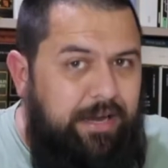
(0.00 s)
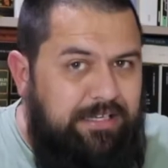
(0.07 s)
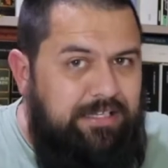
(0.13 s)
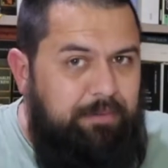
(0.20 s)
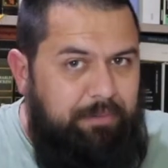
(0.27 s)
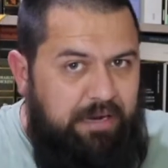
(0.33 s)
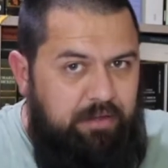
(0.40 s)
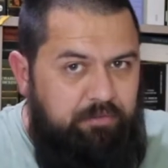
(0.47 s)

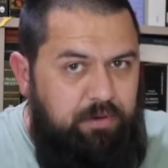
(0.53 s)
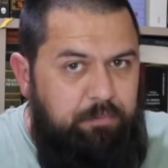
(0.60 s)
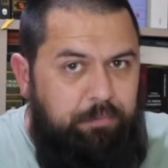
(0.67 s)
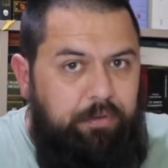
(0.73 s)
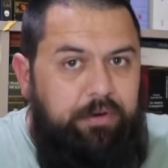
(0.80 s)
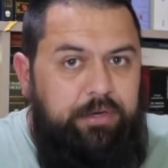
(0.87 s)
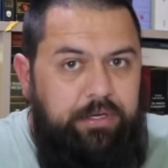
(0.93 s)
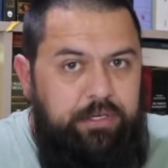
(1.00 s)
Essa palavra é
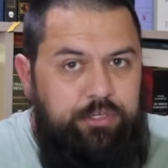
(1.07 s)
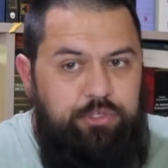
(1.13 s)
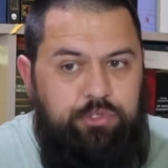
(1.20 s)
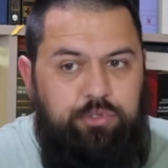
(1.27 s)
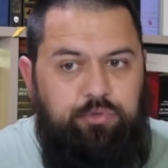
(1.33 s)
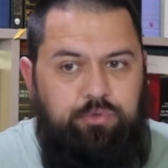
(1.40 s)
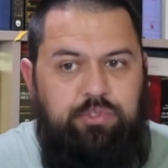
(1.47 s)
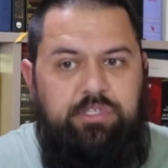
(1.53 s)

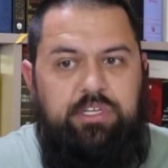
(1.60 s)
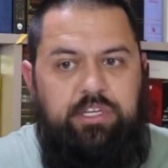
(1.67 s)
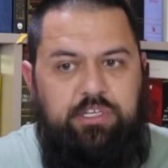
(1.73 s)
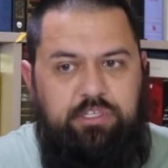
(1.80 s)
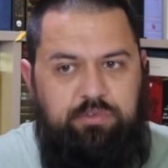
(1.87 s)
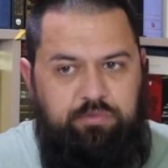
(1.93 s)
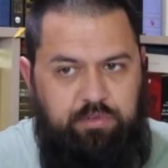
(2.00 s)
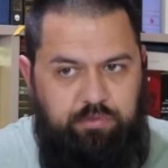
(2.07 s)
importante dos
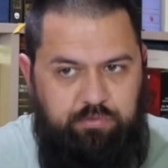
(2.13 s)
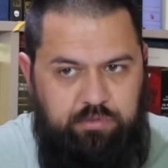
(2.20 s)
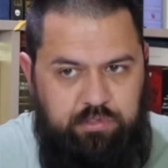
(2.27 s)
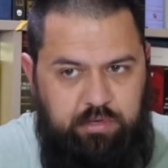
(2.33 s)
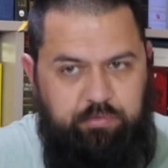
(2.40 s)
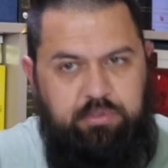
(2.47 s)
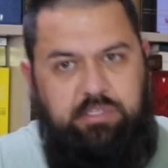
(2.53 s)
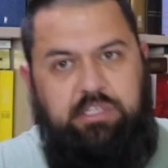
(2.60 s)
seres vivos,
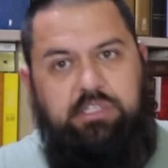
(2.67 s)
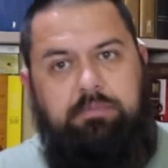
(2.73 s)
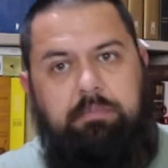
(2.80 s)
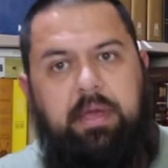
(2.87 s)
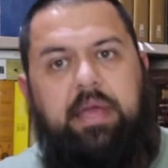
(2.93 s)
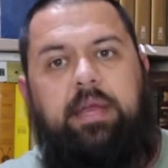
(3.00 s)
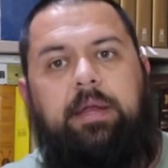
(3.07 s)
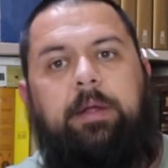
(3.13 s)
né? Você
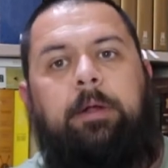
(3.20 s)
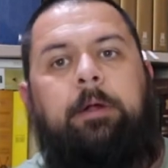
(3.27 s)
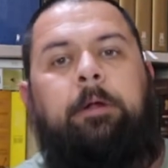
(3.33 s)
espera